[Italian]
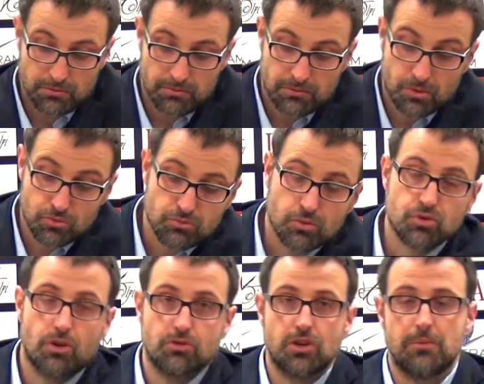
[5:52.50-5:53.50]
non, non,
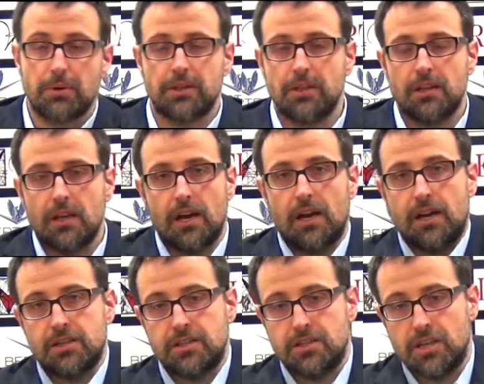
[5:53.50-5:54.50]
so, se le partite
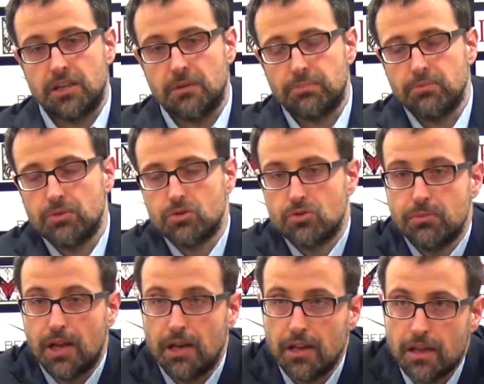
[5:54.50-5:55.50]
a 60 punti sono
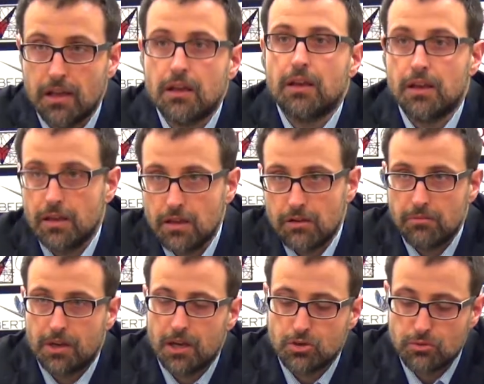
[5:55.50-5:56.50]
belle eh,
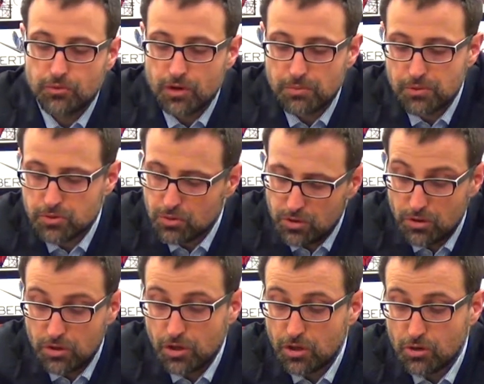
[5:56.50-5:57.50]
magari sono fuori posto io
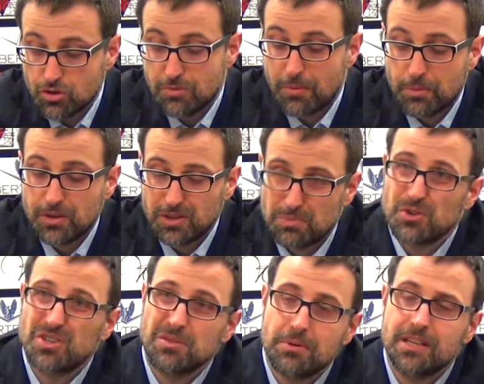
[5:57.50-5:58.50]
ieri così, ma poi ci
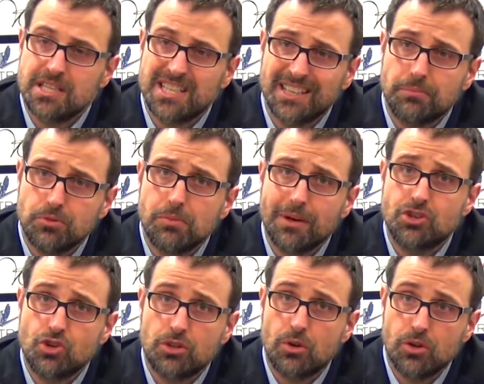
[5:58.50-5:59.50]
possono essere partite a 60 punti perché i
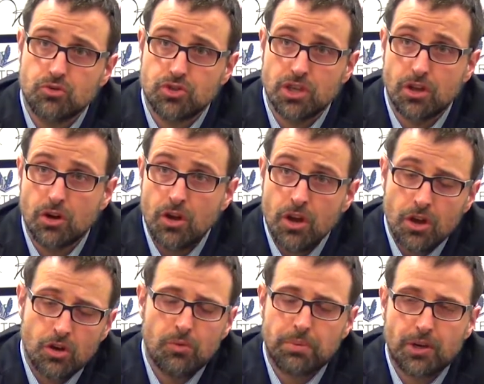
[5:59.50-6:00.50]
giocatori non segnano,
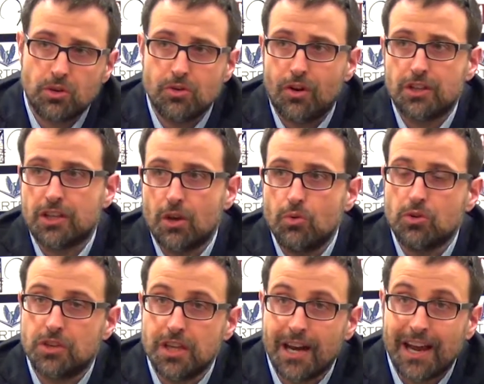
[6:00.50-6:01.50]
non perché ogni volta che uno
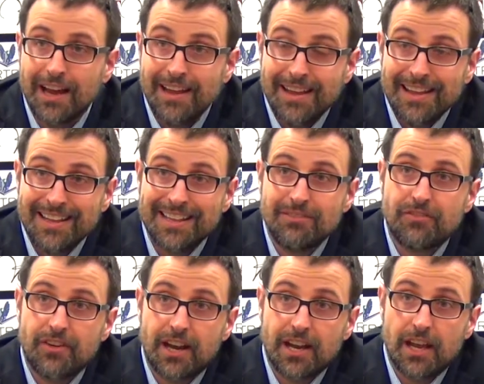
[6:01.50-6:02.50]
tira deve
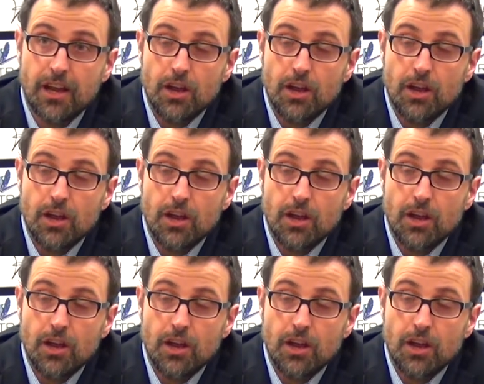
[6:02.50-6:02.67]
fare